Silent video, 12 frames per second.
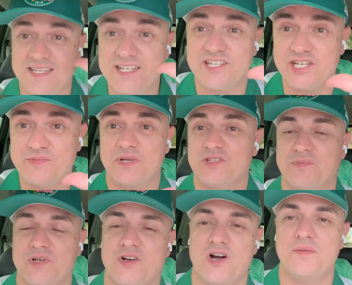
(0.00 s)
a gente para a
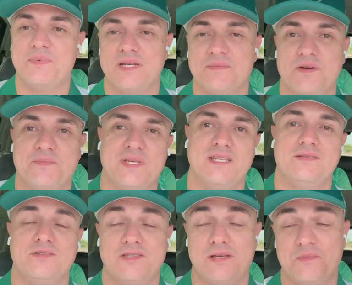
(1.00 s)
Supercopa, na minha, opinião,
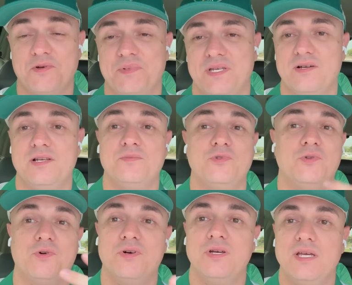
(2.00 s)
na minha opinião, ele
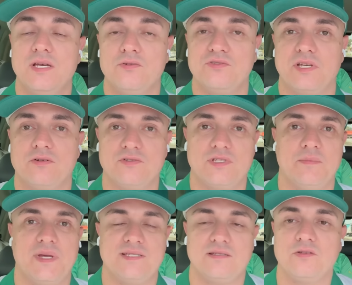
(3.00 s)
mudou o segundo
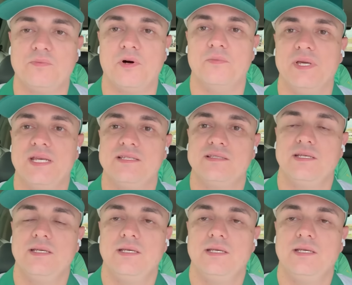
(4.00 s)
semestre do Palmeiras.